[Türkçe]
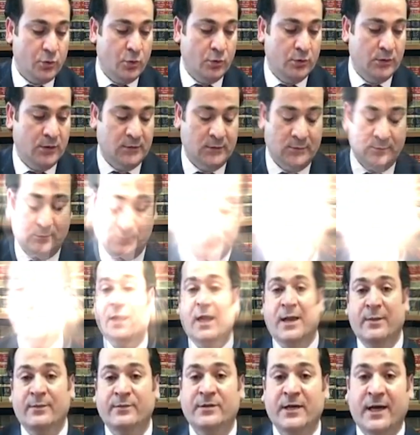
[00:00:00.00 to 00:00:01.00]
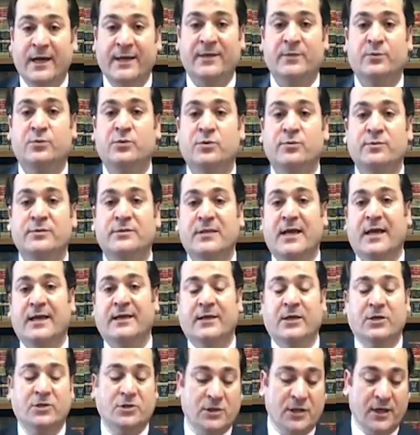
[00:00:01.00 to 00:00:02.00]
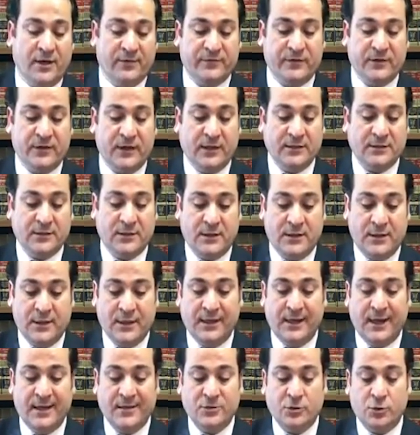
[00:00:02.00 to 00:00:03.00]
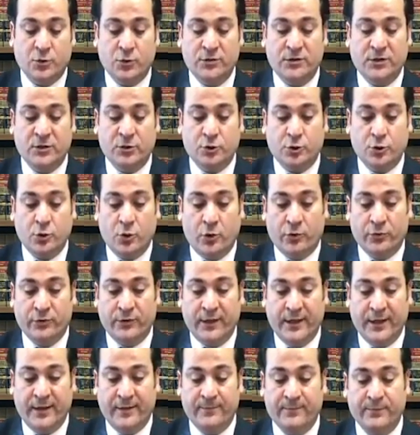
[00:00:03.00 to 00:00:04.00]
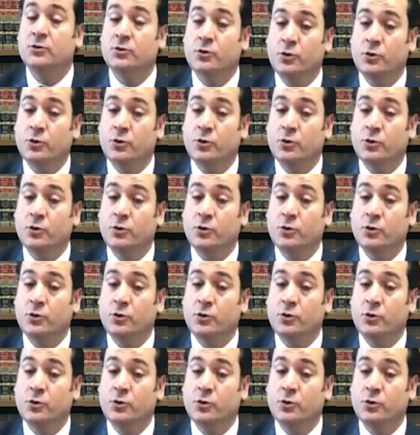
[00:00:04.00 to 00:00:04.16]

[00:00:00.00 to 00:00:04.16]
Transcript: olalım. Diğer bir takipçimizden geçen haftada gelen soru da şu yönde.